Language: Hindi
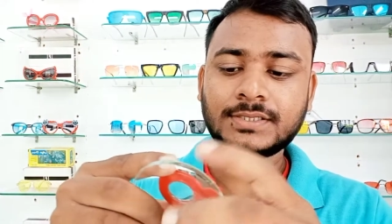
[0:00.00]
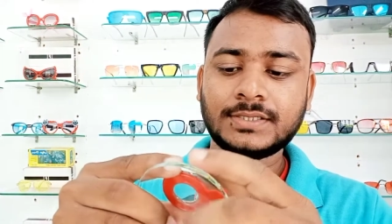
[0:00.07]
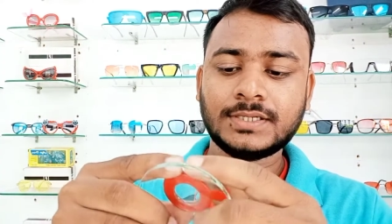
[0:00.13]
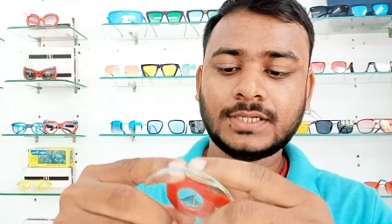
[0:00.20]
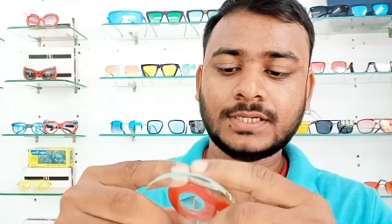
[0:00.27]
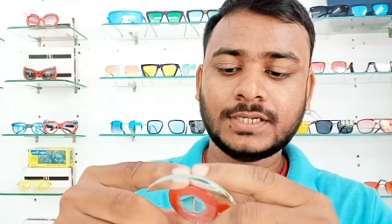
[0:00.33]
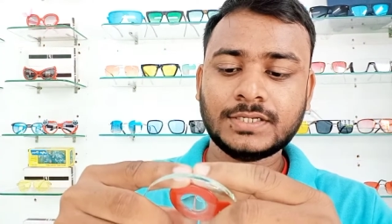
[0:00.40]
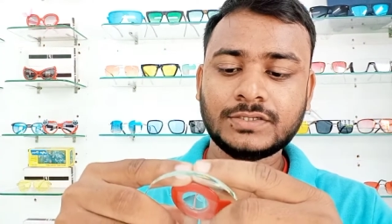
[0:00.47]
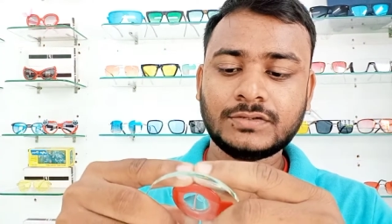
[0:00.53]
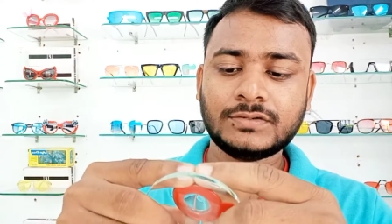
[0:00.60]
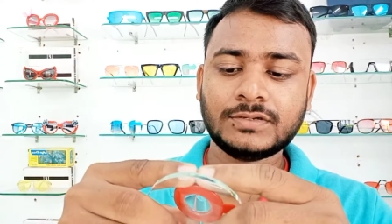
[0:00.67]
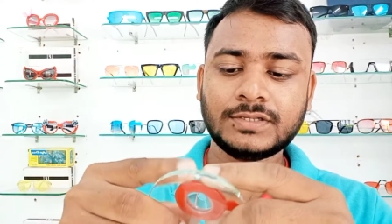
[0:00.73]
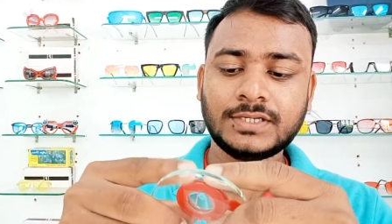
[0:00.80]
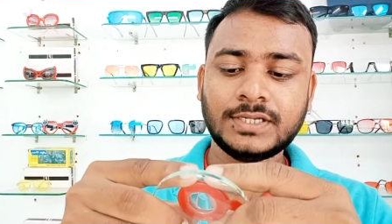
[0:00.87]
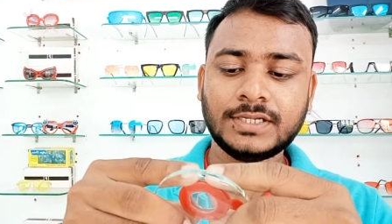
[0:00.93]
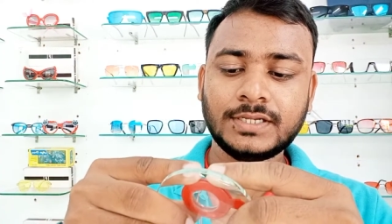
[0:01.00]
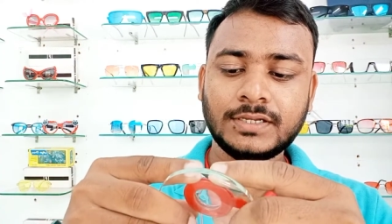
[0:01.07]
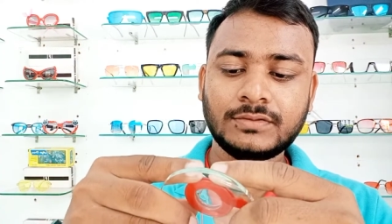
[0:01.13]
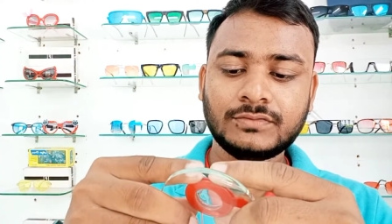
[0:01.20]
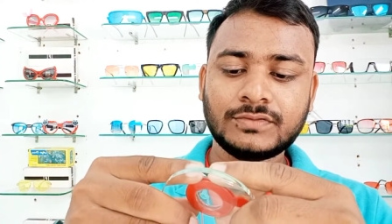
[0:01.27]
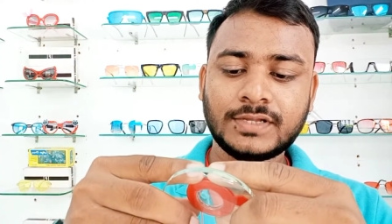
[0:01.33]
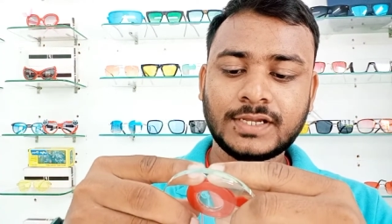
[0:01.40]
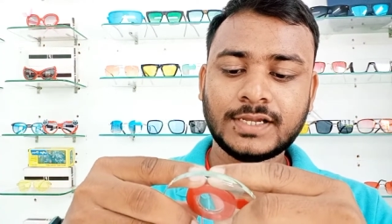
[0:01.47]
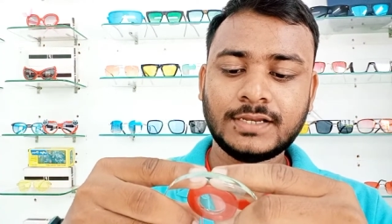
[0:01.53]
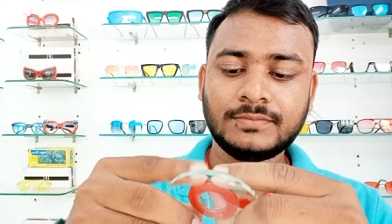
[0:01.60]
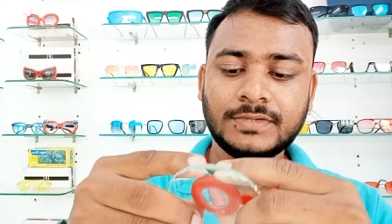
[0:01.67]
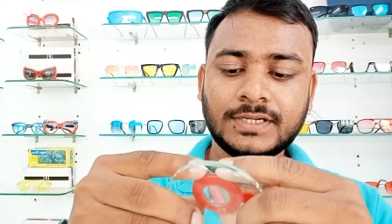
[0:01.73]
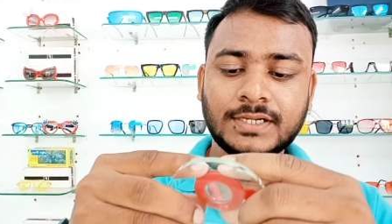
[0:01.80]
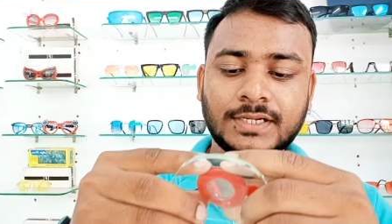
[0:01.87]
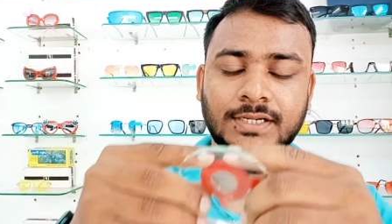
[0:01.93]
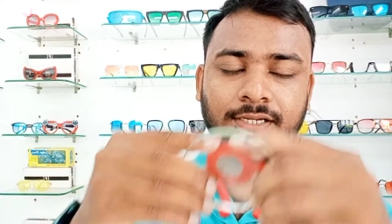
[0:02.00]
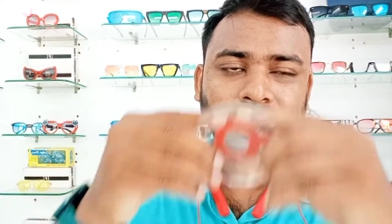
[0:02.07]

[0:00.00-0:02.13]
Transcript: करने की ज़रूरत नहीं है उसी एंगल में रखना है